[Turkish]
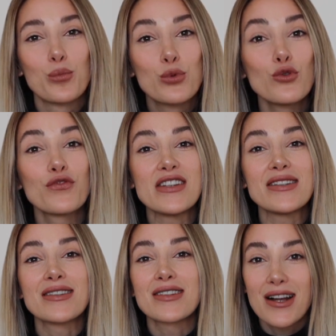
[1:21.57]
bu
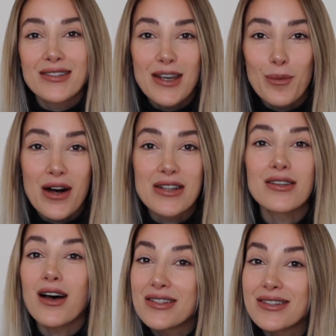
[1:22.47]
fiziksel
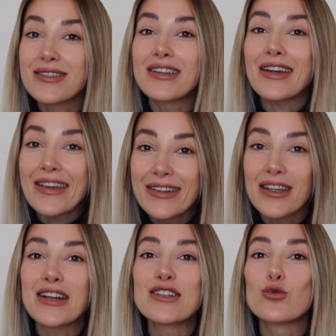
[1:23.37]
teması aslında
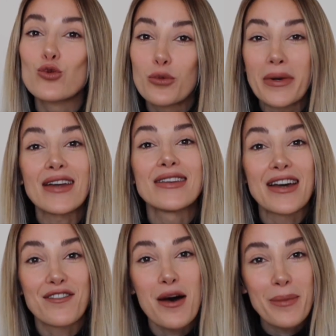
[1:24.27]
ihtiyaç duymaya
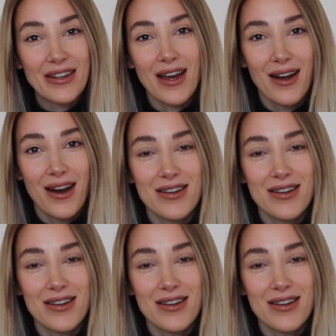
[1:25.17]
devam ederler.